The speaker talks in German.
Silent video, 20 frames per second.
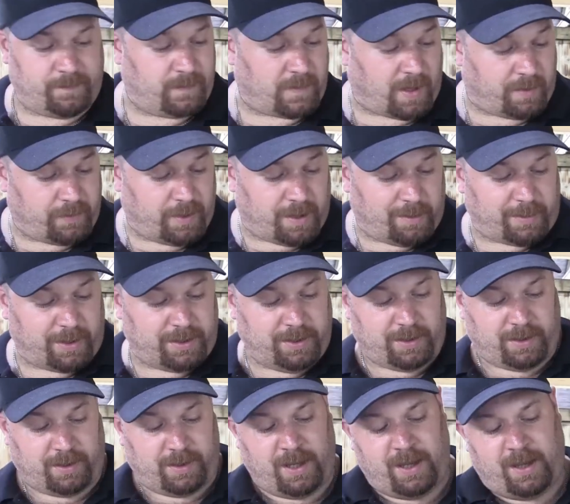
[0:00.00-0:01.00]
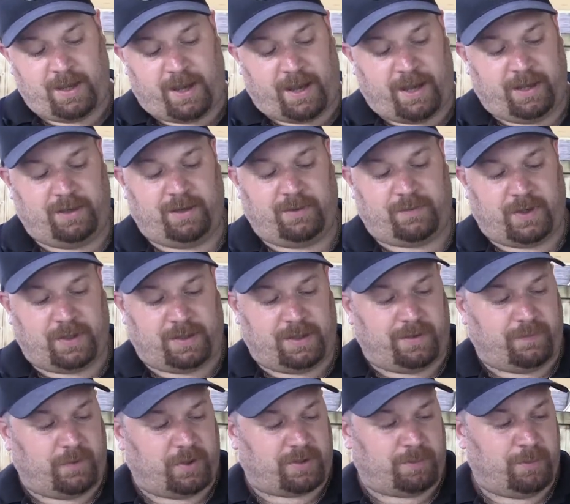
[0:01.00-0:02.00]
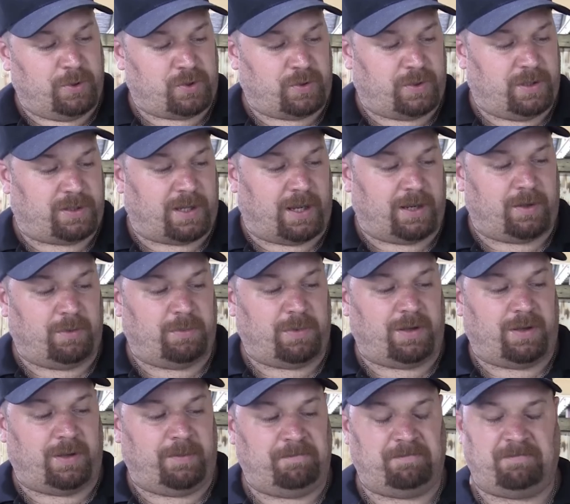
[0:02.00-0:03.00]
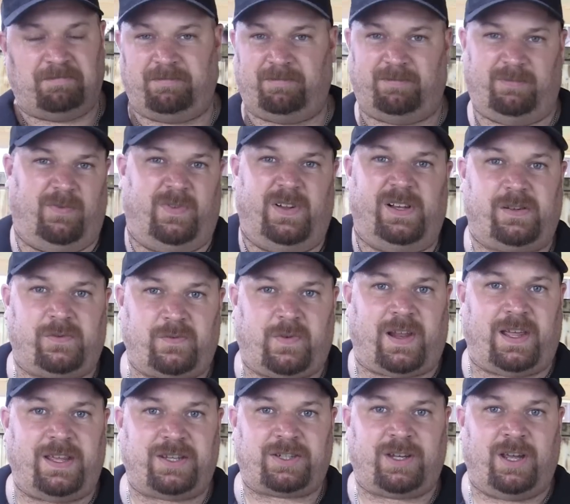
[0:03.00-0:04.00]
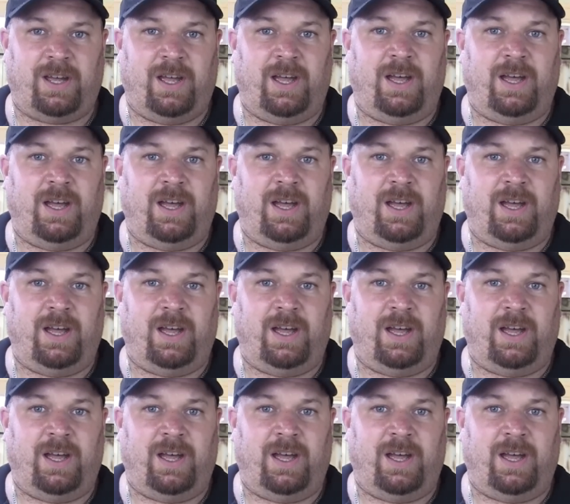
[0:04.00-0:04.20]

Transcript: Dafür haben wir hier eine Fertigwürzmischung. Ich denke immer Wildfleisch.